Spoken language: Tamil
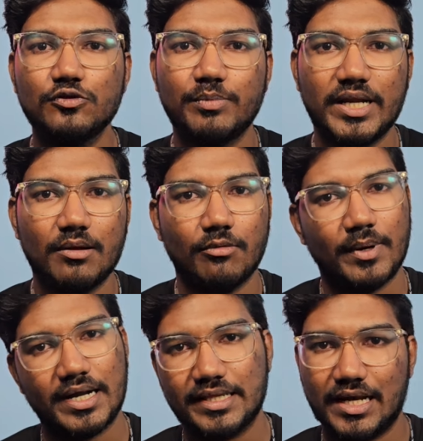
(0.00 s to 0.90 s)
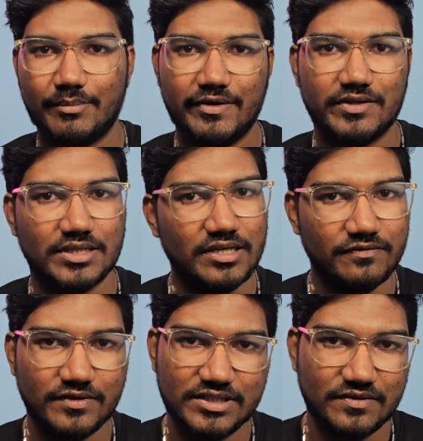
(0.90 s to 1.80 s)
யூஸ் பண்ணி நம்ம பண்ணுறது எல்லாமே வந்து
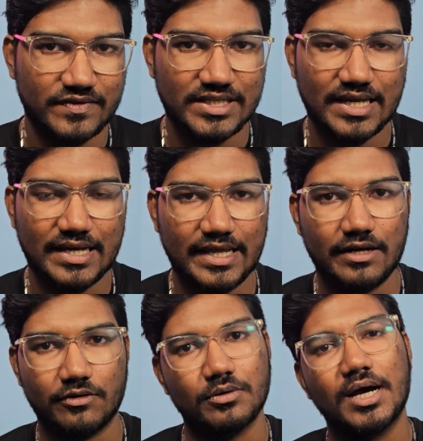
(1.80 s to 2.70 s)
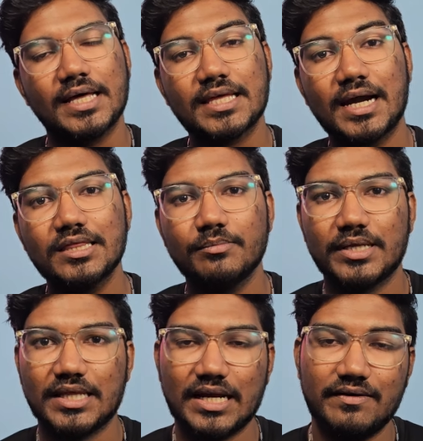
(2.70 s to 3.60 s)
ஃபர்ஸ்ட் ஃபிசிக்கல் லேயரில் வரும் அதுக்கு அடுத்து
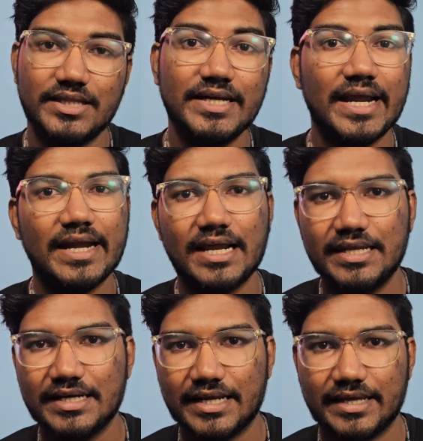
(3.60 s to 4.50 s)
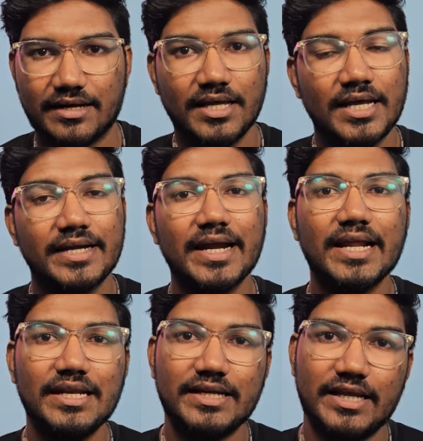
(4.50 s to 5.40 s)
பார்த்தீங்கன்னா வந்து டேட்டா லிங்க் லேயர் லேயர் டேட்டா
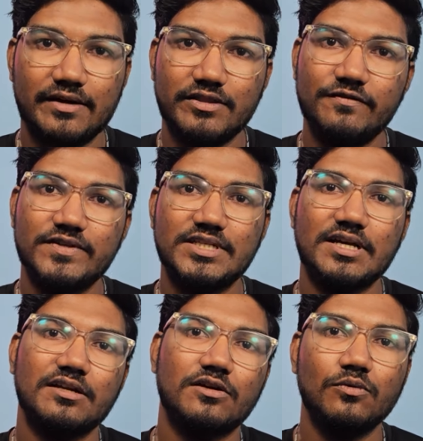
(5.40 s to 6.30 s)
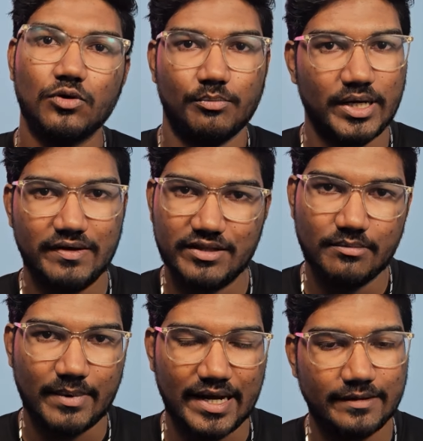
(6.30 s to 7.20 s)
லிங்க் லேயர் வந்து ஃபிசிக்கலுக்கு ஒரு படி வந்து
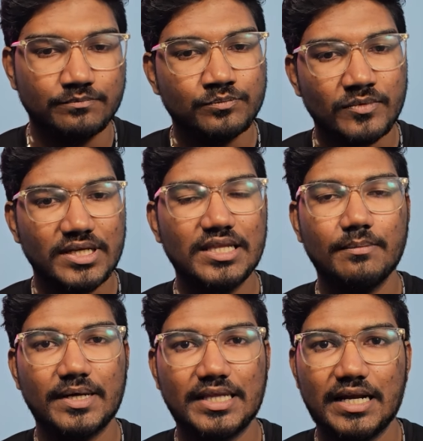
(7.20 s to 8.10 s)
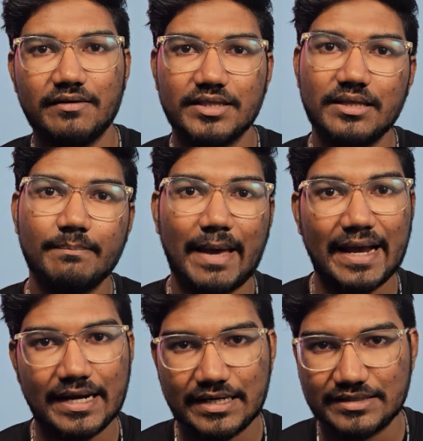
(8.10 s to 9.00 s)
மேலே இதில் பார்த்தீங்கன்னா வந்து
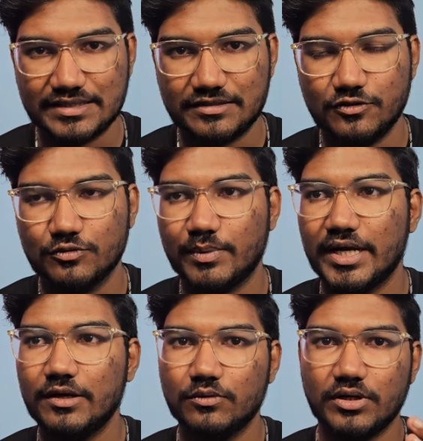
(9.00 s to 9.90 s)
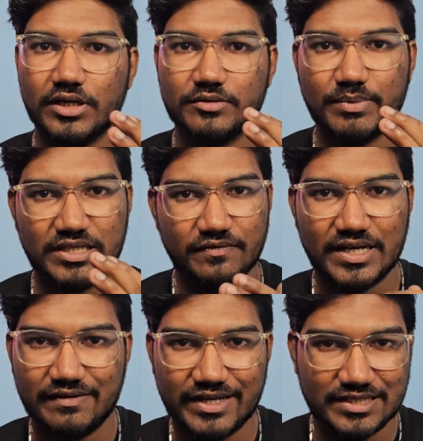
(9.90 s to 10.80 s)
மேக் அட்ரஸஸ் யூஸ் பண்ணி ஒரு
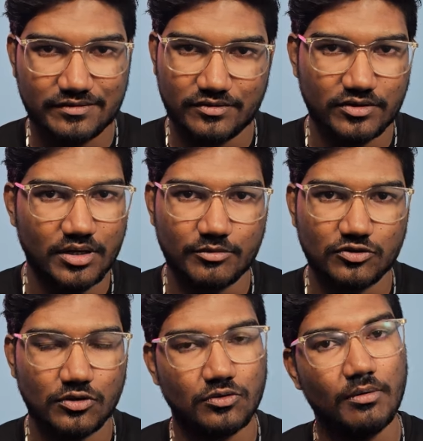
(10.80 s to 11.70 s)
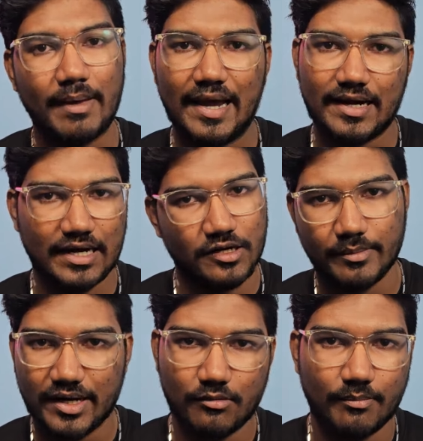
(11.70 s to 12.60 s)
ஸ்பெசிஃபிக் டிவைசஸ் வந்து நம்ம சொல்லுவோம்
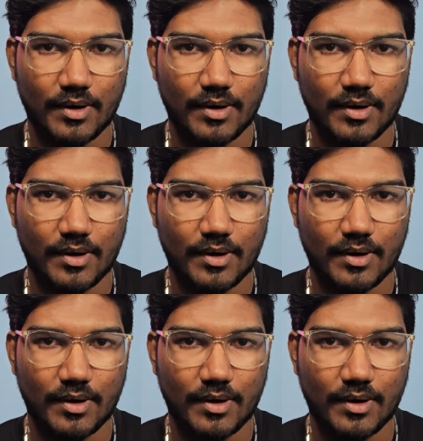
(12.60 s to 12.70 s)
மேக்னானுமே நம்ம